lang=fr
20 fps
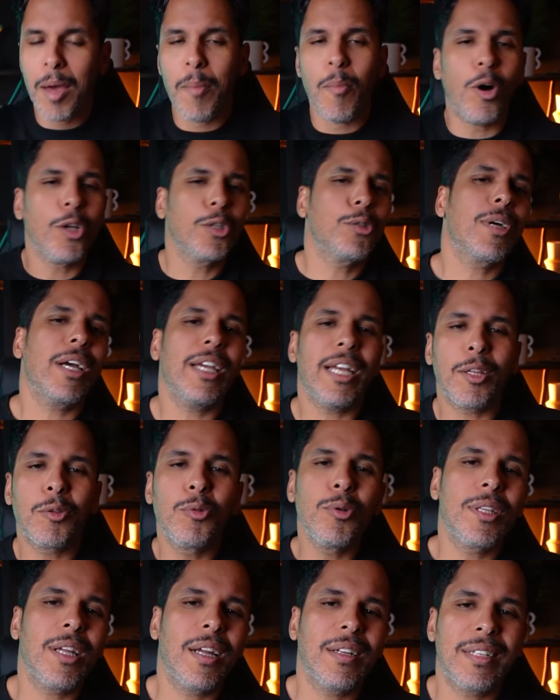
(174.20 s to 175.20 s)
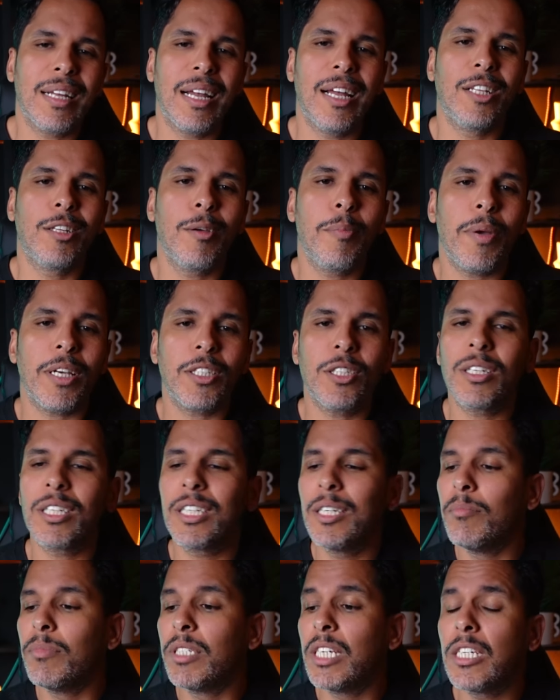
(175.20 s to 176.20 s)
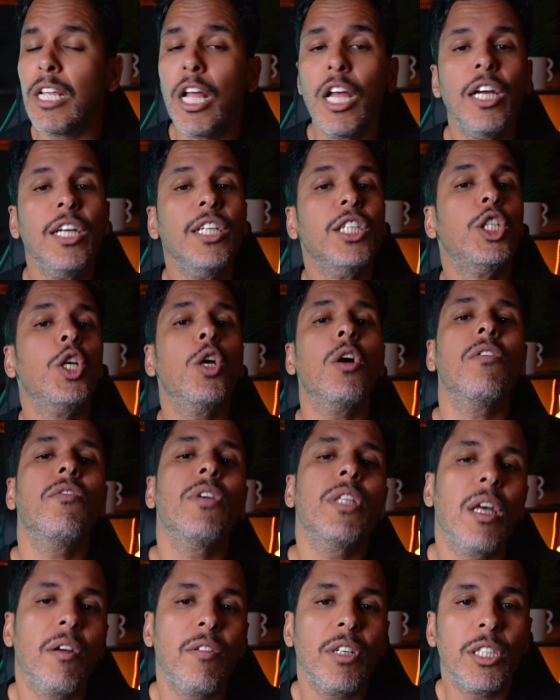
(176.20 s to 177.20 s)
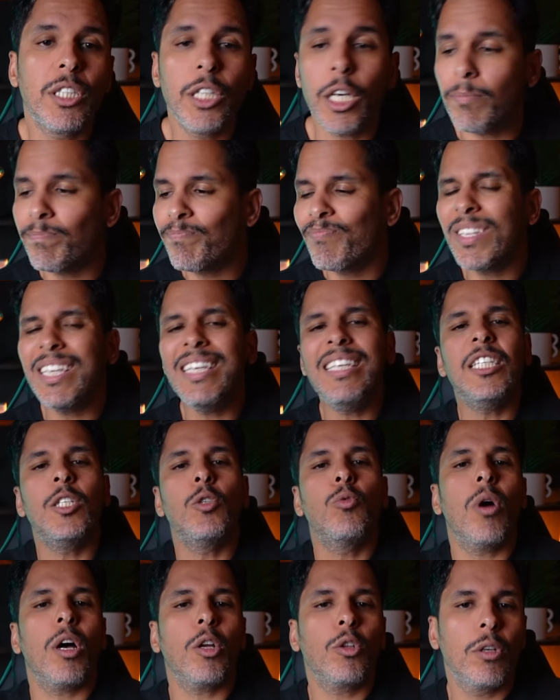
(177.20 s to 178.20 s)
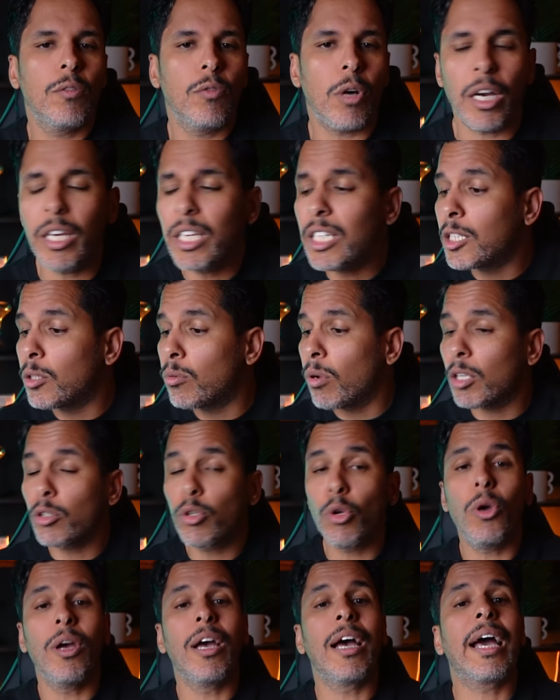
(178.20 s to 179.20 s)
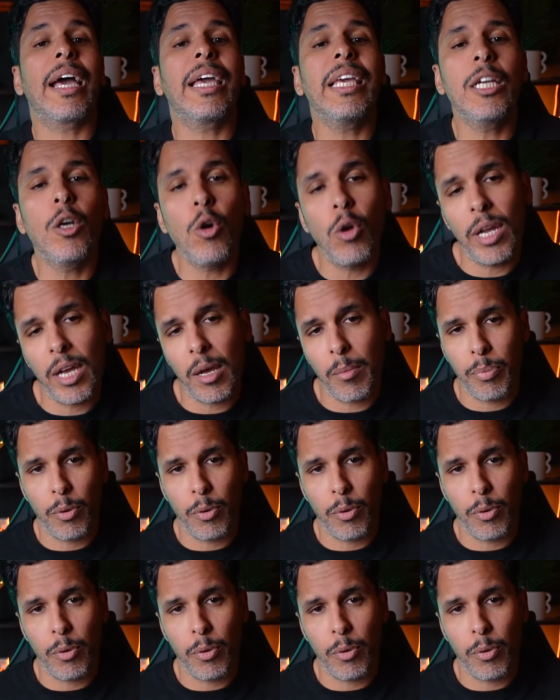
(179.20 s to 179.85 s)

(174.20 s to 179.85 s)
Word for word: bon, en tout cas, il y a tout un tas de personnes qui me disent, j'ai envie d'investir, histoire de voir, histoire de rigoler un